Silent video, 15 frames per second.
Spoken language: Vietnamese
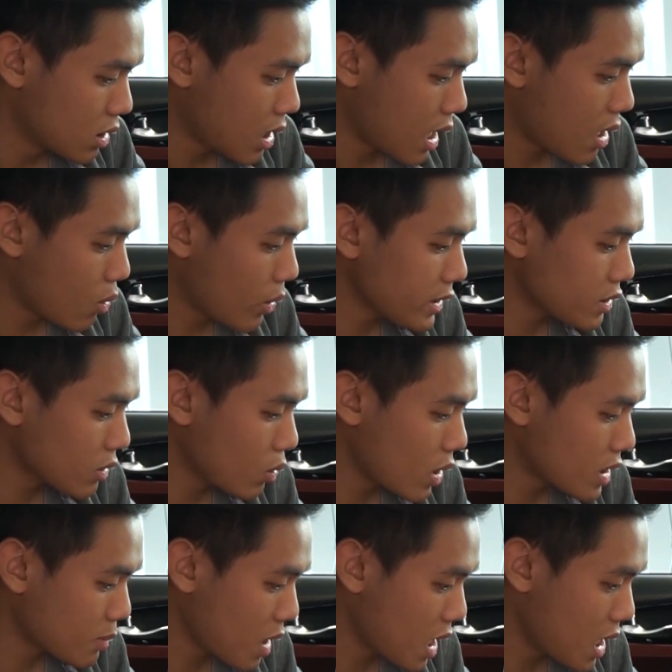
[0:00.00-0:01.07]
AUX
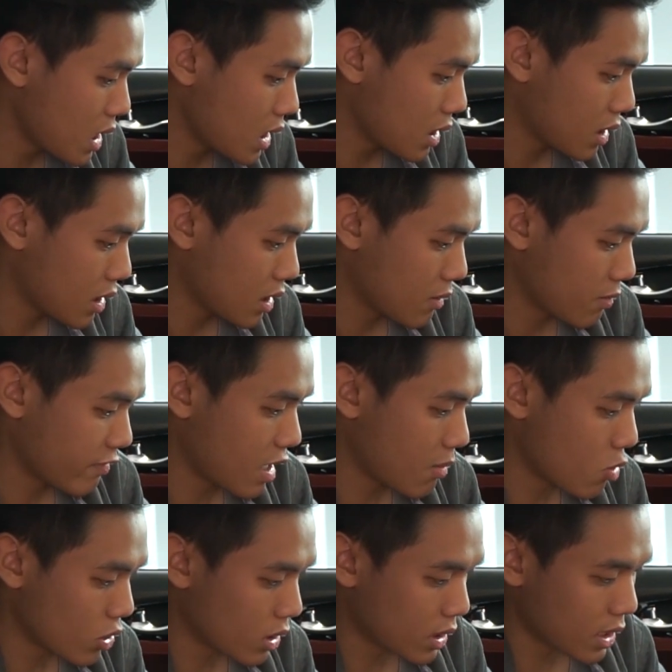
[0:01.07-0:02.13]
USB và
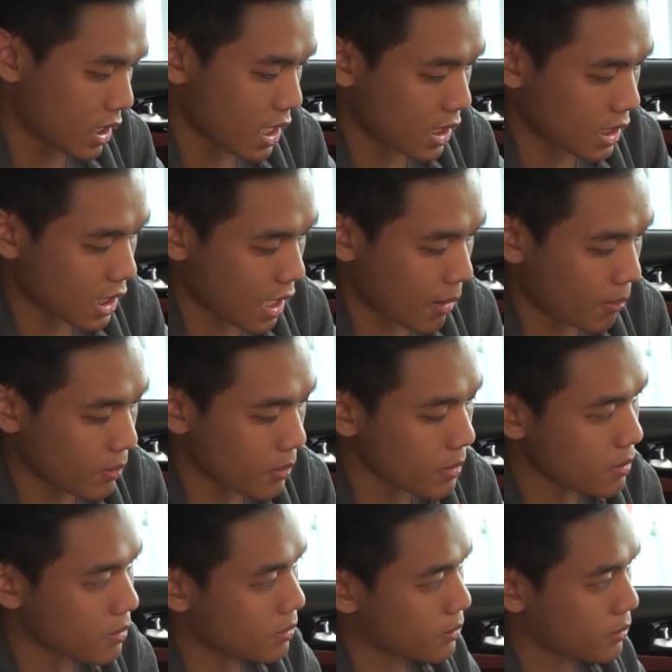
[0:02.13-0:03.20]
một khe cắm
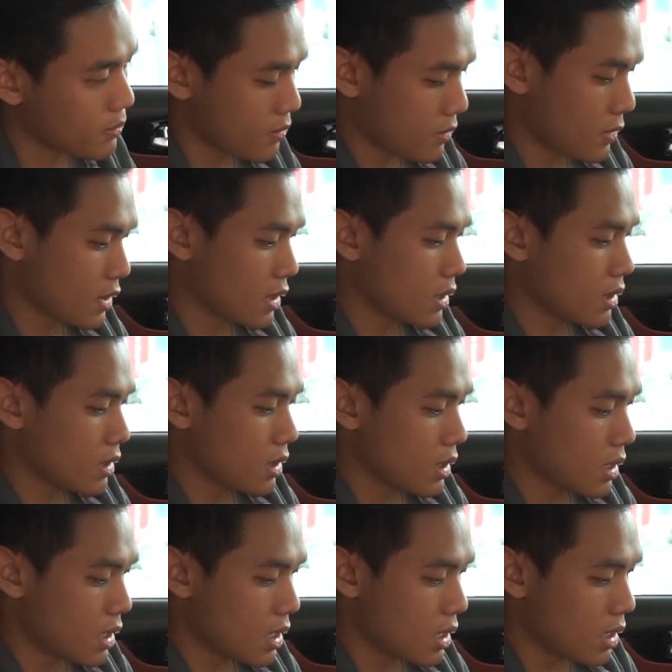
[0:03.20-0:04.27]

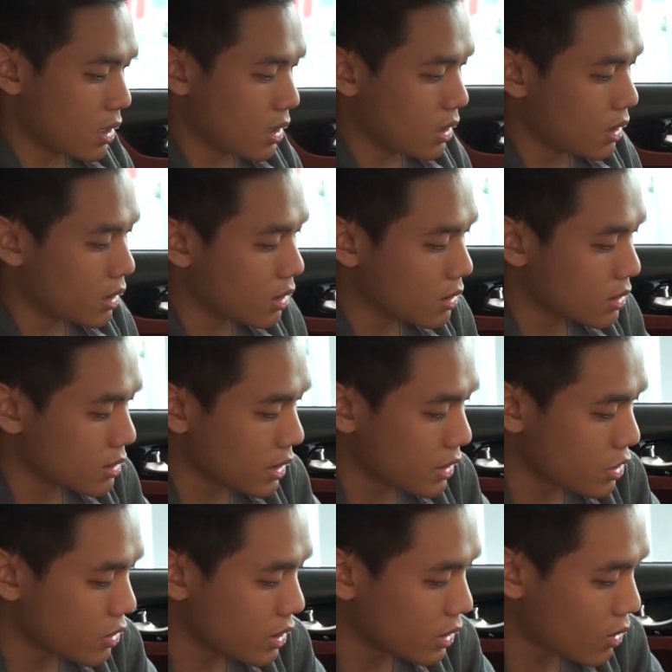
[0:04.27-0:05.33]
à,
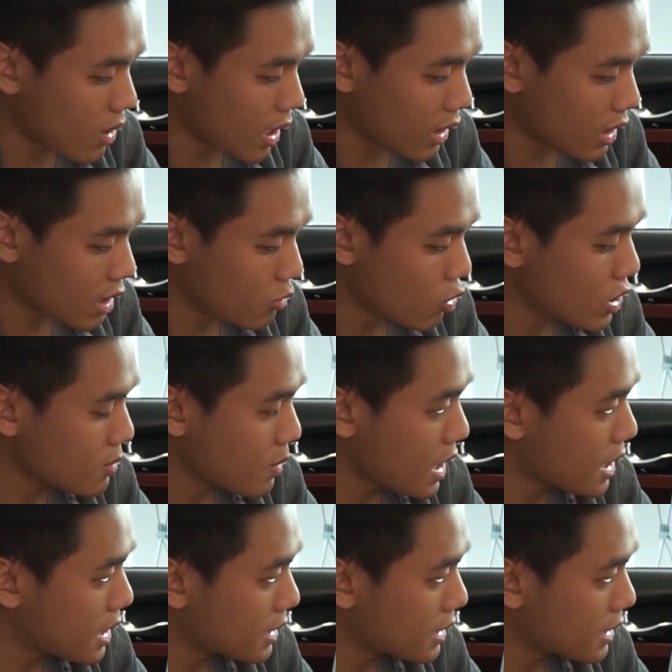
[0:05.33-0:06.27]
dành cho điện thoại khe cắm USB.